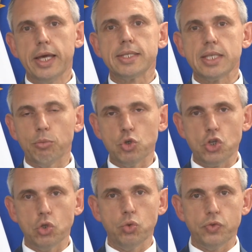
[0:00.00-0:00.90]

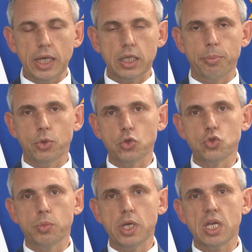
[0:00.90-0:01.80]
samorządów takie
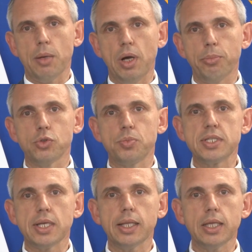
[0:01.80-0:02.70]
porozumienia ma
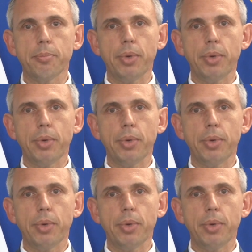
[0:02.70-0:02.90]
podpisane,